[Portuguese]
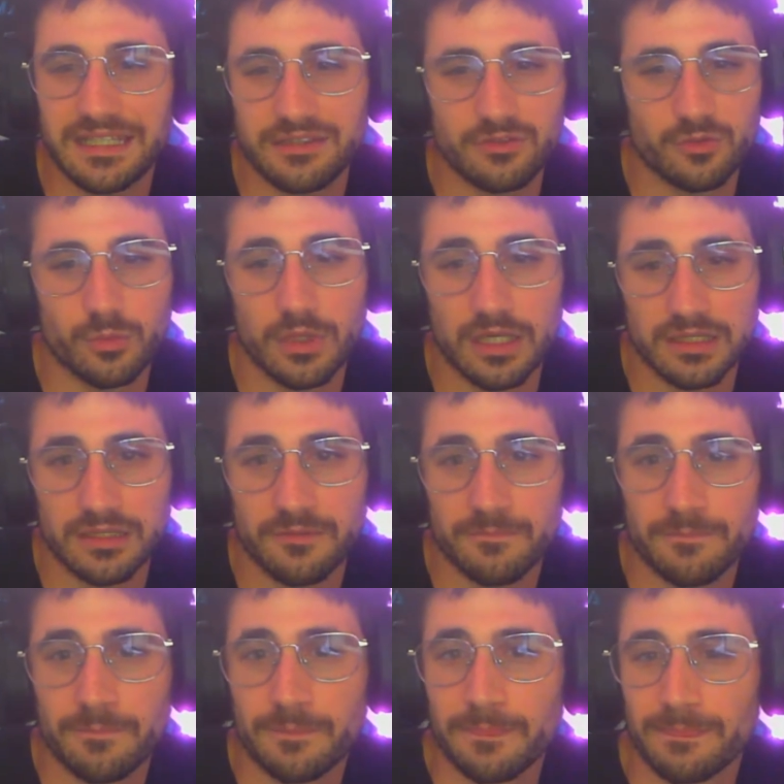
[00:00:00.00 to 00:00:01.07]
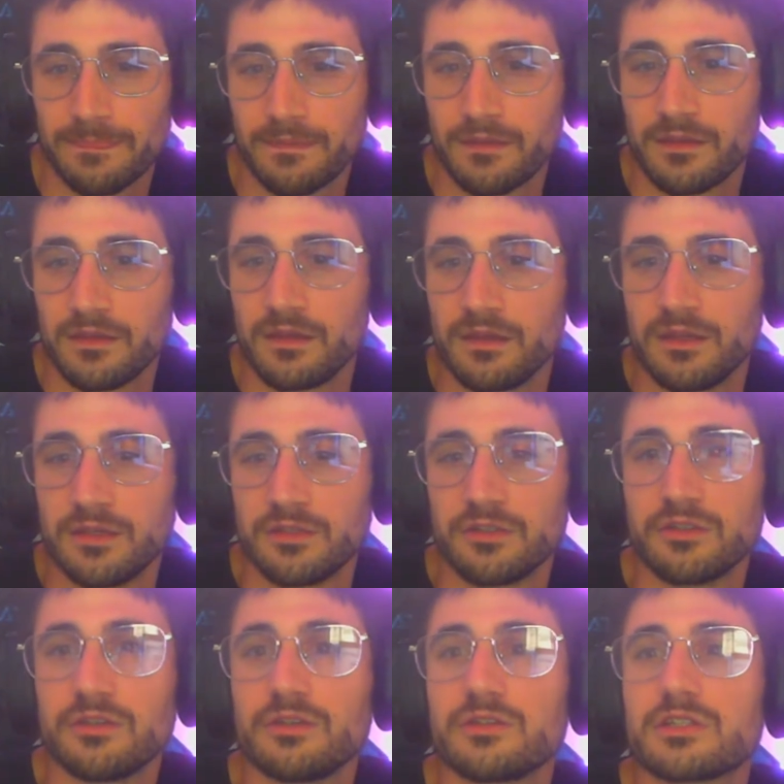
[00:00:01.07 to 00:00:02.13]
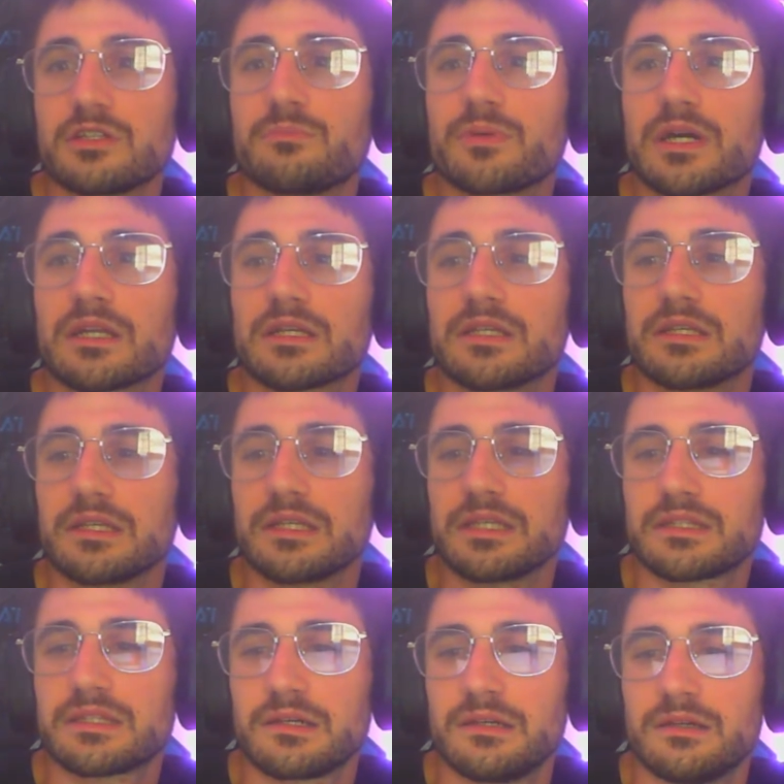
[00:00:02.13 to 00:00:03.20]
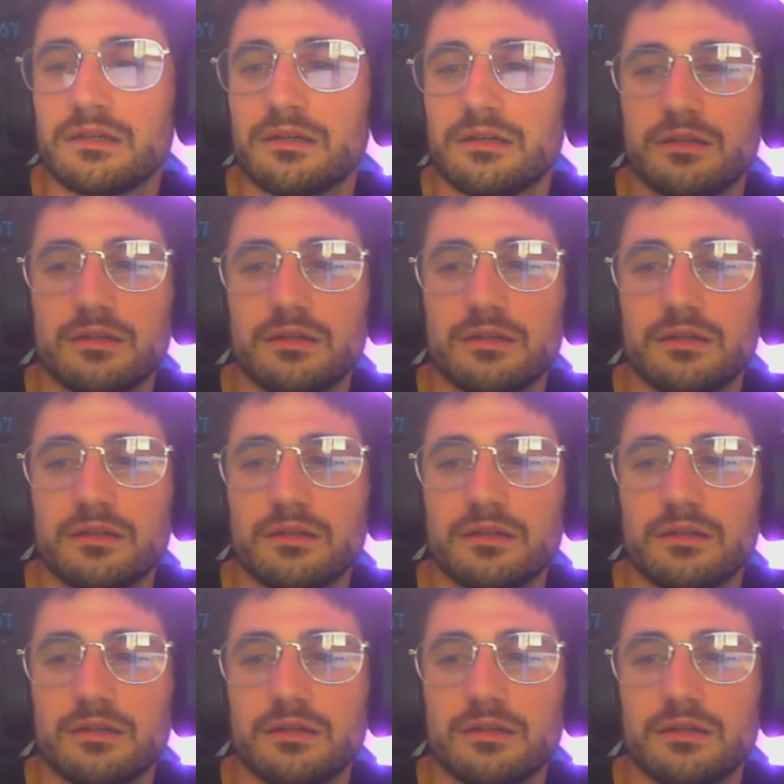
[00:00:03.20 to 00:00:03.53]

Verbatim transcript: lindo, malta. Deixa-me pegar aqui na letra.